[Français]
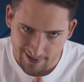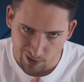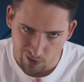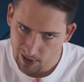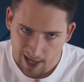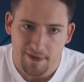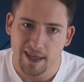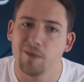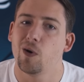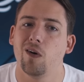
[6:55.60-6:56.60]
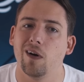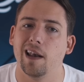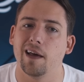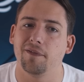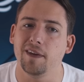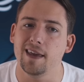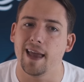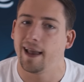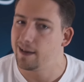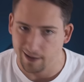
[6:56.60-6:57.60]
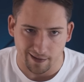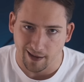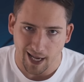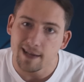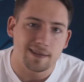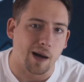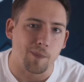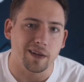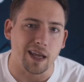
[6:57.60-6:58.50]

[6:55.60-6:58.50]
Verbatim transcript: sent, évidemment, la vie extraterrestre à plein